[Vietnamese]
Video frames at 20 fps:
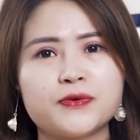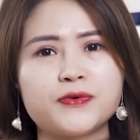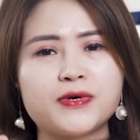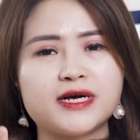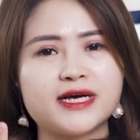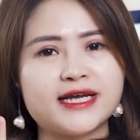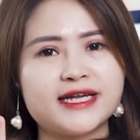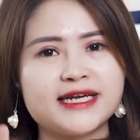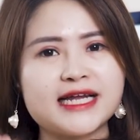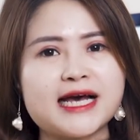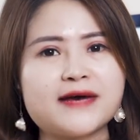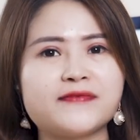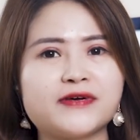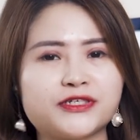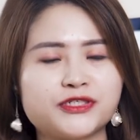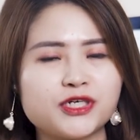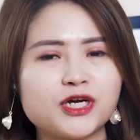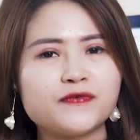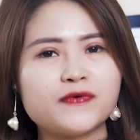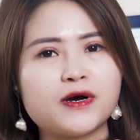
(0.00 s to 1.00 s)
của người nam và
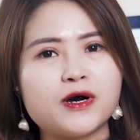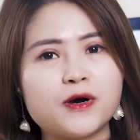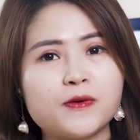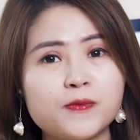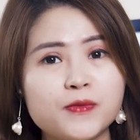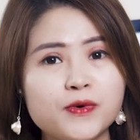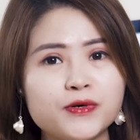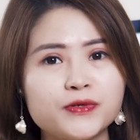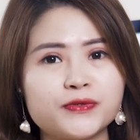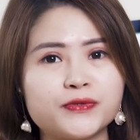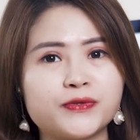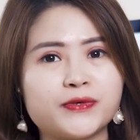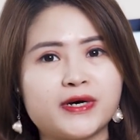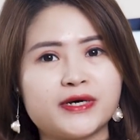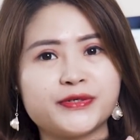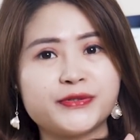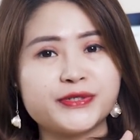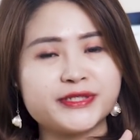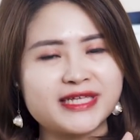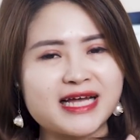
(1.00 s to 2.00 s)
cho vào hậu môn
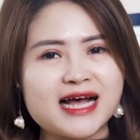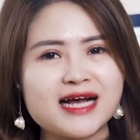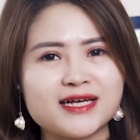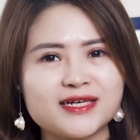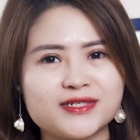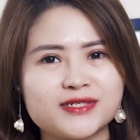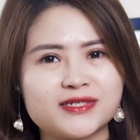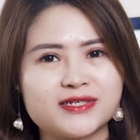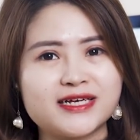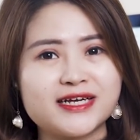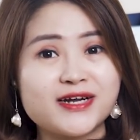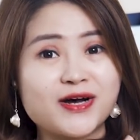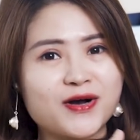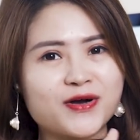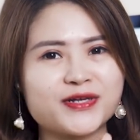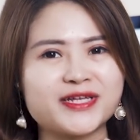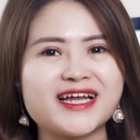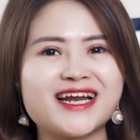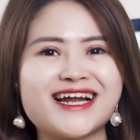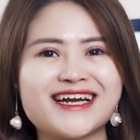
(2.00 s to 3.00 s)
của đối tác. Người đó
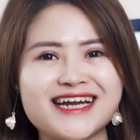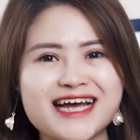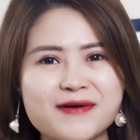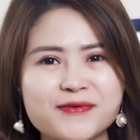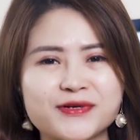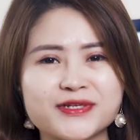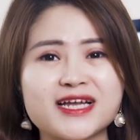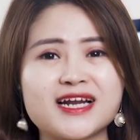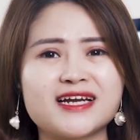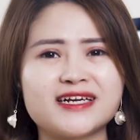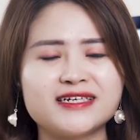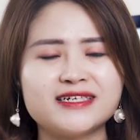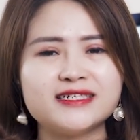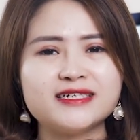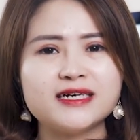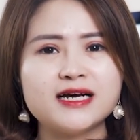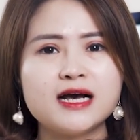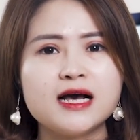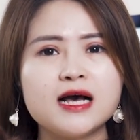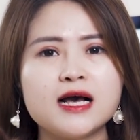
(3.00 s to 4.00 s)
có thể là nam, có thể là
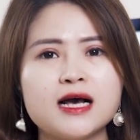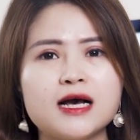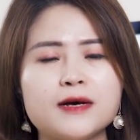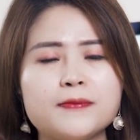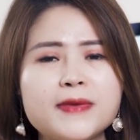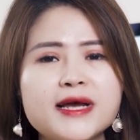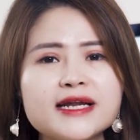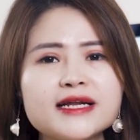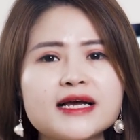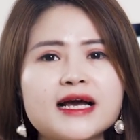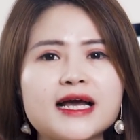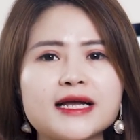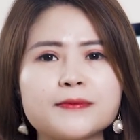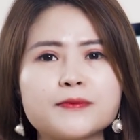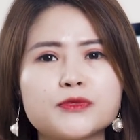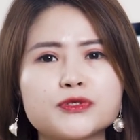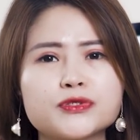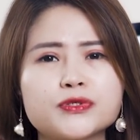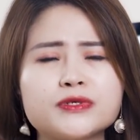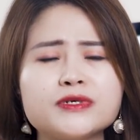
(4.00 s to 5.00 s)
nữ. À, bên
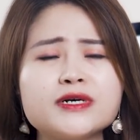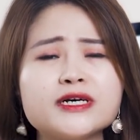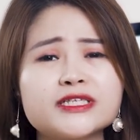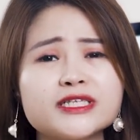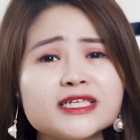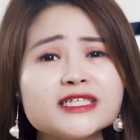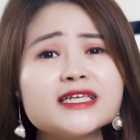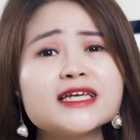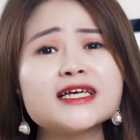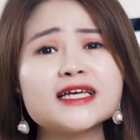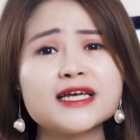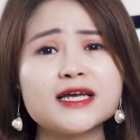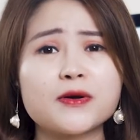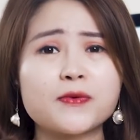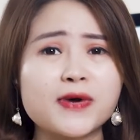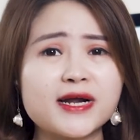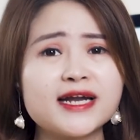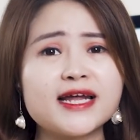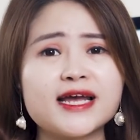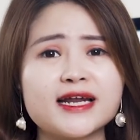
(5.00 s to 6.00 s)
cạnh một số người rất thích kiểu
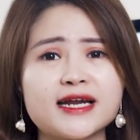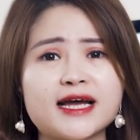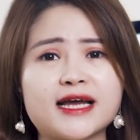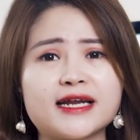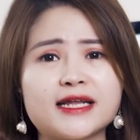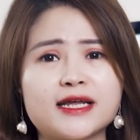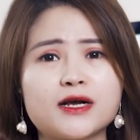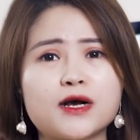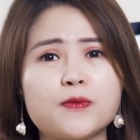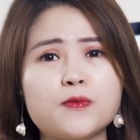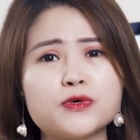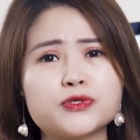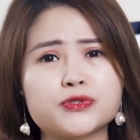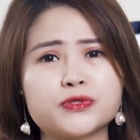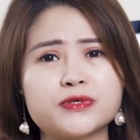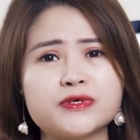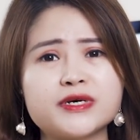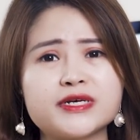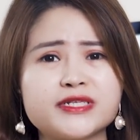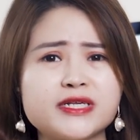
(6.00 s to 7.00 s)
quan hệ này thì có một
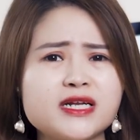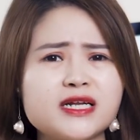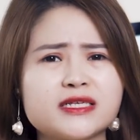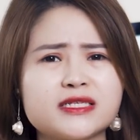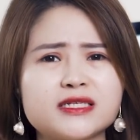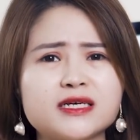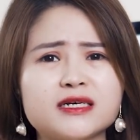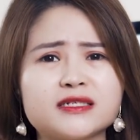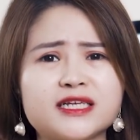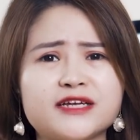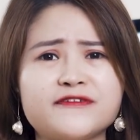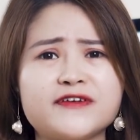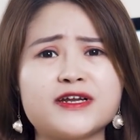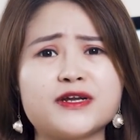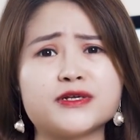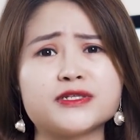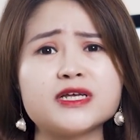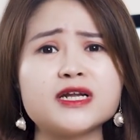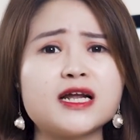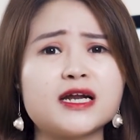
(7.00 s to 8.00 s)
số người rất là sợ, tại vì
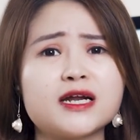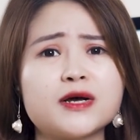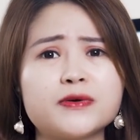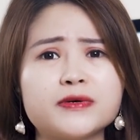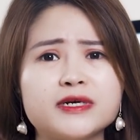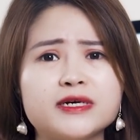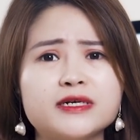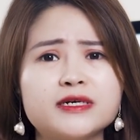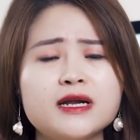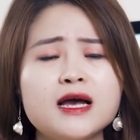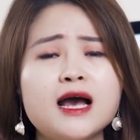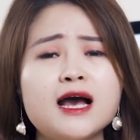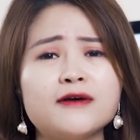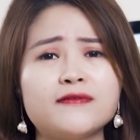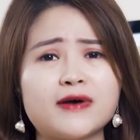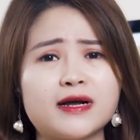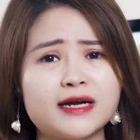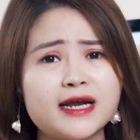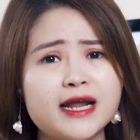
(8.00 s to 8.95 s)
nó rất là đau đớn và